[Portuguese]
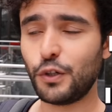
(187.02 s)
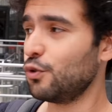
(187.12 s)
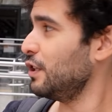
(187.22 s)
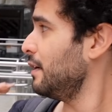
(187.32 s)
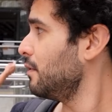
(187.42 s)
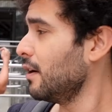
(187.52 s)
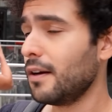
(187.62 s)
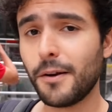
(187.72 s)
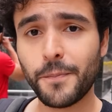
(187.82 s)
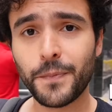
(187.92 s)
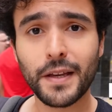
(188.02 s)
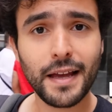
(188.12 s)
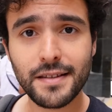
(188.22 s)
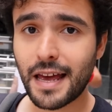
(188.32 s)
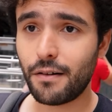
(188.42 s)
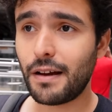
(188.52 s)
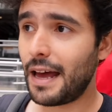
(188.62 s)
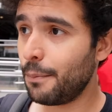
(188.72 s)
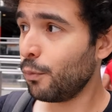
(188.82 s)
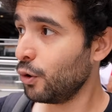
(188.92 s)
videozinho. Sério,
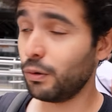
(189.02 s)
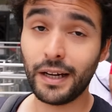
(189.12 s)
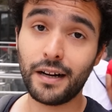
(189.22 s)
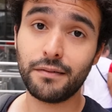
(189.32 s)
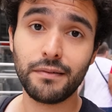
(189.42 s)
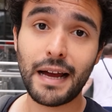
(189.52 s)
é muito legal.